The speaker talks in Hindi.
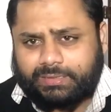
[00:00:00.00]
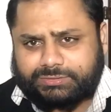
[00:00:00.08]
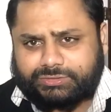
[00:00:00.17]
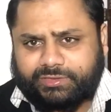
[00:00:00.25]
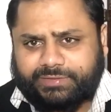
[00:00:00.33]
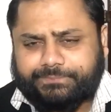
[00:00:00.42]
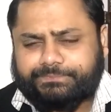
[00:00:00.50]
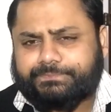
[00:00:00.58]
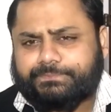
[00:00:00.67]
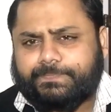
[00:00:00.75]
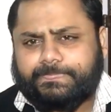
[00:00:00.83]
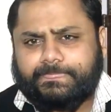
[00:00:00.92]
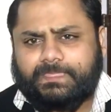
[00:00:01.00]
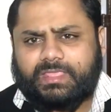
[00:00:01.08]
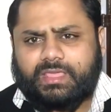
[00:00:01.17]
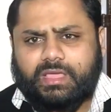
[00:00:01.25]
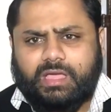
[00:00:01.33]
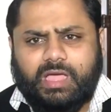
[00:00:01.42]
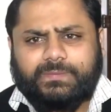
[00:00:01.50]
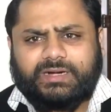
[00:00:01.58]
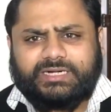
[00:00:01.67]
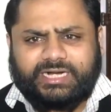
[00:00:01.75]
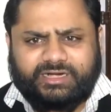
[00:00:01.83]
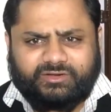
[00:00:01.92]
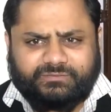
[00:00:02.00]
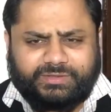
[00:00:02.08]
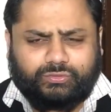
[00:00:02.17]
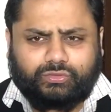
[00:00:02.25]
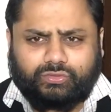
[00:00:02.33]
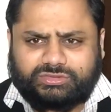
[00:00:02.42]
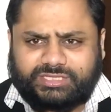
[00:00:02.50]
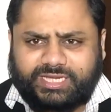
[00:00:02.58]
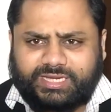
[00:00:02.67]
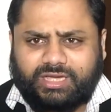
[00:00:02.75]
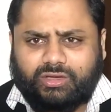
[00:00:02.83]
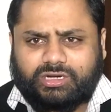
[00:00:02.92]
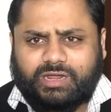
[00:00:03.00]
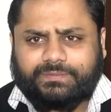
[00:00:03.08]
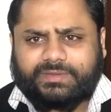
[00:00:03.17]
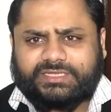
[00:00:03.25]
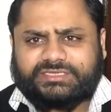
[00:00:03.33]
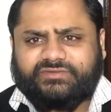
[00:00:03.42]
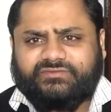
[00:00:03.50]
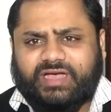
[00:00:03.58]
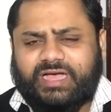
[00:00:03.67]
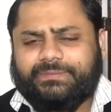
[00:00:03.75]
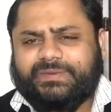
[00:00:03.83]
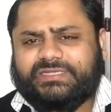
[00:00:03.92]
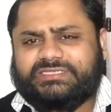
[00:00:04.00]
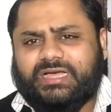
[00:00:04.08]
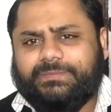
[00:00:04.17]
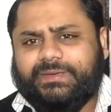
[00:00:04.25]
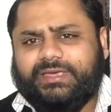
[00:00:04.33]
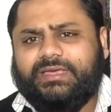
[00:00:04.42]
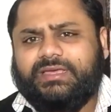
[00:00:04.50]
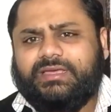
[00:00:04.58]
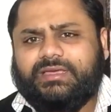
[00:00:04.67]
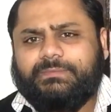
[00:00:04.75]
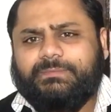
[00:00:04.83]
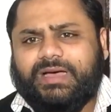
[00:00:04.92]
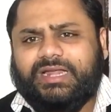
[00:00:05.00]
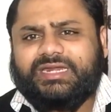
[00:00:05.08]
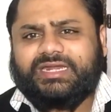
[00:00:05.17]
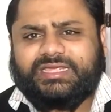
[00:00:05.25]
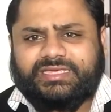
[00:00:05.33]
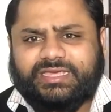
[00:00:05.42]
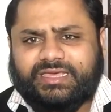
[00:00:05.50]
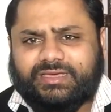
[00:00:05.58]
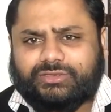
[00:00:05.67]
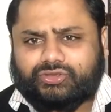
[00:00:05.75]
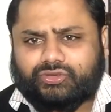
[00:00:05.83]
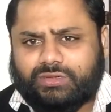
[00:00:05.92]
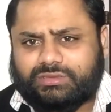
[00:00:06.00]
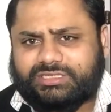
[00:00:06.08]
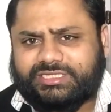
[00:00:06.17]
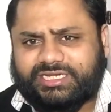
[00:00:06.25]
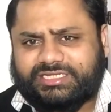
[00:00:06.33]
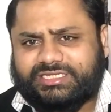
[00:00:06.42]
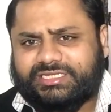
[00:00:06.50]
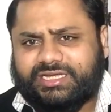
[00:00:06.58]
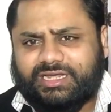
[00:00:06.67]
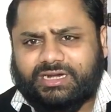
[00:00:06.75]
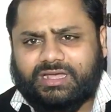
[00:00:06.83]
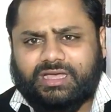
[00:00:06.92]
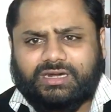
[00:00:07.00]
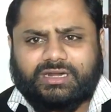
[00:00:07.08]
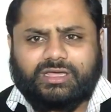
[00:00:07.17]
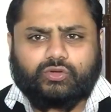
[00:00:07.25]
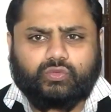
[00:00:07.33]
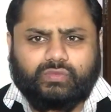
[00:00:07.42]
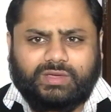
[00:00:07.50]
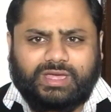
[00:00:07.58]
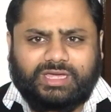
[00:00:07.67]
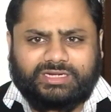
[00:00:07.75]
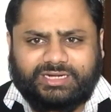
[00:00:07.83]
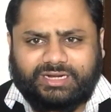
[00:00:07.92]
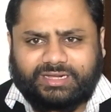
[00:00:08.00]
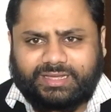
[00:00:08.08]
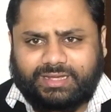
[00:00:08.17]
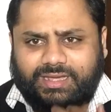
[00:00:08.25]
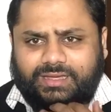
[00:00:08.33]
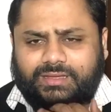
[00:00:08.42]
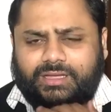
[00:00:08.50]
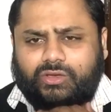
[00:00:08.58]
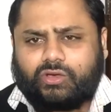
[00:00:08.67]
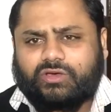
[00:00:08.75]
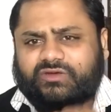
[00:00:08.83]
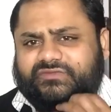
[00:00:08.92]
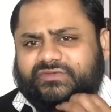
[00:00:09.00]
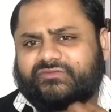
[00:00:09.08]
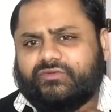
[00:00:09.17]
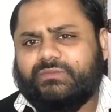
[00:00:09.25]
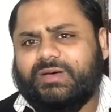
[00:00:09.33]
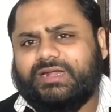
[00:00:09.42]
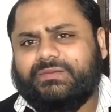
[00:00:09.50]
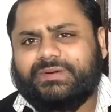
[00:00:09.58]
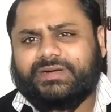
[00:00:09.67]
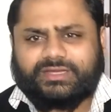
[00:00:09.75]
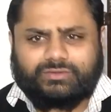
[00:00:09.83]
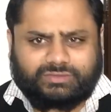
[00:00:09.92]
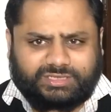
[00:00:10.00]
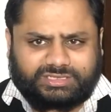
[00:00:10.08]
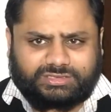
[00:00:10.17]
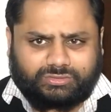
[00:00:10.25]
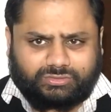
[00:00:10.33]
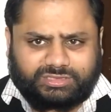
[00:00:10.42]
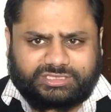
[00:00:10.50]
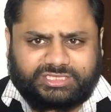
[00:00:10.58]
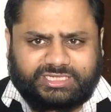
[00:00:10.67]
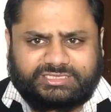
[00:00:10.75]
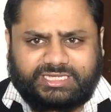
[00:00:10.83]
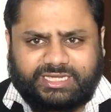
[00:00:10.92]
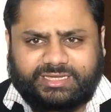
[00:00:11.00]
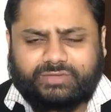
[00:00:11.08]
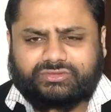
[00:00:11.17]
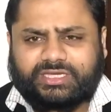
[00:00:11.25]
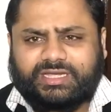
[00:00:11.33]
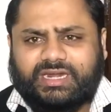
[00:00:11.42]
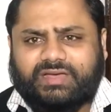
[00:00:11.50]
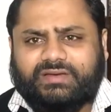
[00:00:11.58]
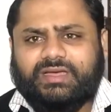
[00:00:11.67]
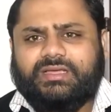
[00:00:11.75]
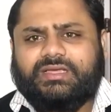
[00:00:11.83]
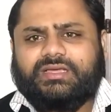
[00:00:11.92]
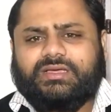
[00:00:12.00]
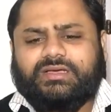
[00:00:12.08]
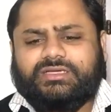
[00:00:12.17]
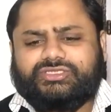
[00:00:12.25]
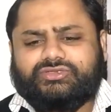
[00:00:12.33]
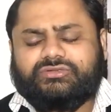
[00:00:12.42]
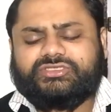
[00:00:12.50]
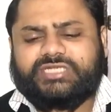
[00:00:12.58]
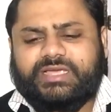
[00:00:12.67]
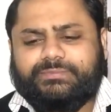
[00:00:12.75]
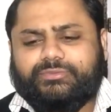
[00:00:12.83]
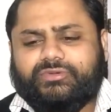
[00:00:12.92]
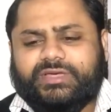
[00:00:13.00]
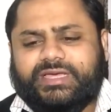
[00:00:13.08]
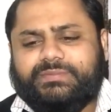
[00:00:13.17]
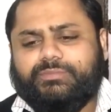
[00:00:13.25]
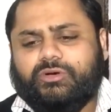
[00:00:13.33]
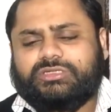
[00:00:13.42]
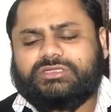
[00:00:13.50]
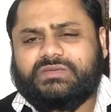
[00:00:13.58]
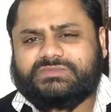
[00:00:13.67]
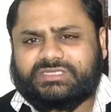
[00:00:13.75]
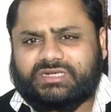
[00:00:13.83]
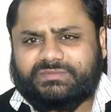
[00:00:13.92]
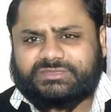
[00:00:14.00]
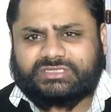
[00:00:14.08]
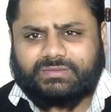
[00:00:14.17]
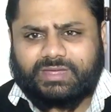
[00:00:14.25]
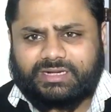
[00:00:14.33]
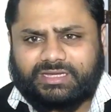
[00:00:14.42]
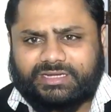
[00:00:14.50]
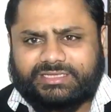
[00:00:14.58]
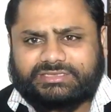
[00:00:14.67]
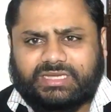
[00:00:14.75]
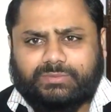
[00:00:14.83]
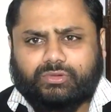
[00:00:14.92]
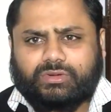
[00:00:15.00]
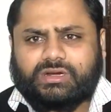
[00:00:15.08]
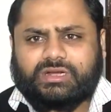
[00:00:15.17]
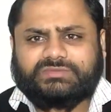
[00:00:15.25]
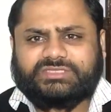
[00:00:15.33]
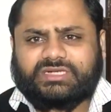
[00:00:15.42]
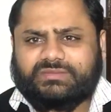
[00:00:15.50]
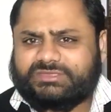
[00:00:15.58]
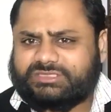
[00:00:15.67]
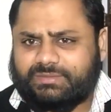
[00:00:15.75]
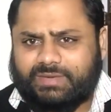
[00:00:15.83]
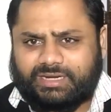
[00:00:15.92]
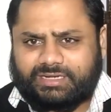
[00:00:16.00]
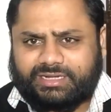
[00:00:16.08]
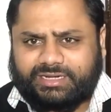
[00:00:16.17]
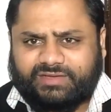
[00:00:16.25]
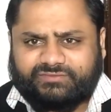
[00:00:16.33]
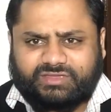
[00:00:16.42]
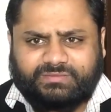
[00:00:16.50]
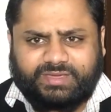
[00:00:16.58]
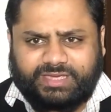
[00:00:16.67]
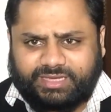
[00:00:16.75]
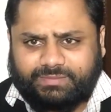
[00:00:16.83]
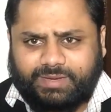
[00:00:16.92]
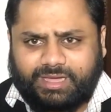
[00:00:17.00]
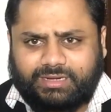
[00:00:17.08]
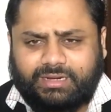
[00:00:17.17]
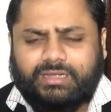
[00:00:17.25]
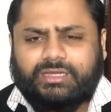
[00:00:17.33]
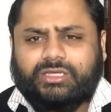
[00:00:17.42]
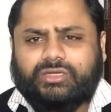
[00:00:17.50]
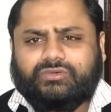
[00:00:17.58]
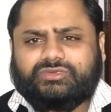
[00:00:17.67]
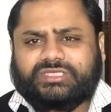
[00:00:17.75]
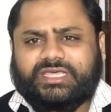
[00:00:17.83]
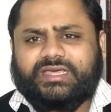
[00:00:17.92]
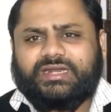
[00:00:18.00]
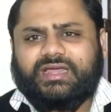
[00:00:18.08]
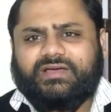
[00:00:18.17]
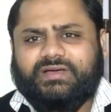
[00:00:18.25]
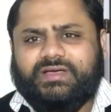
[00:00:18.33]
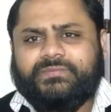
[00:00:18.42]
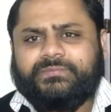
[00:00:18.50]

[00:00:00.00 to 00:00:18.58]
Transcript: सॉरी आपका डेंडर भी दूर हो जाएगा और आपकी वहाँ पे जहाँ पे बाल नहीं है तो धीरे धीरे हल्का हल्का रुआ आने लगेगा और फिर वो बाल बड़े होने होते चले जाएंगे उसके अलावा जो शैम्पू है बहुत कम से कम इस्तेमाल करें साबुन का कम से कम इस्तेमाल करें हफ्ते में एक बार उसके अलावा